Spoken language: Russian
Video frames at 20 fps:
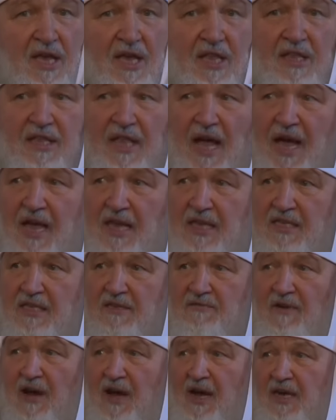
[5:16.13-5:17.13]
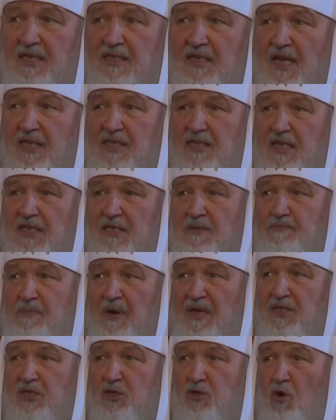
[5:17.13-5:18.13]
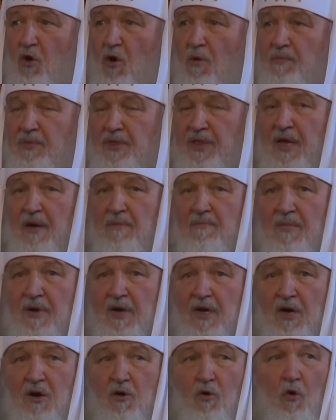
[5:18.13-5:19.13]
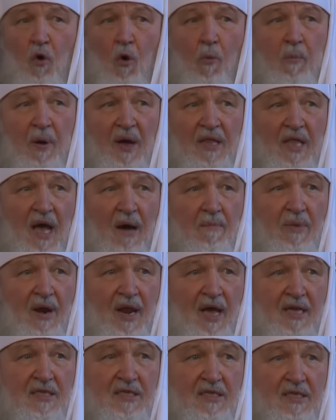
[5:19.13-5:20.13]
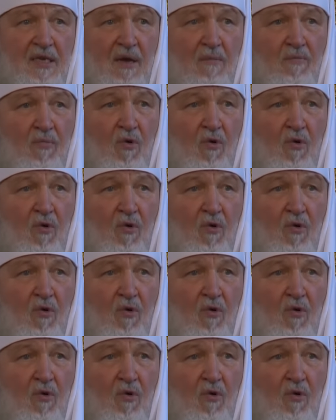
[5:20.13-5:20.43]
и таинство оказался способным уподобляться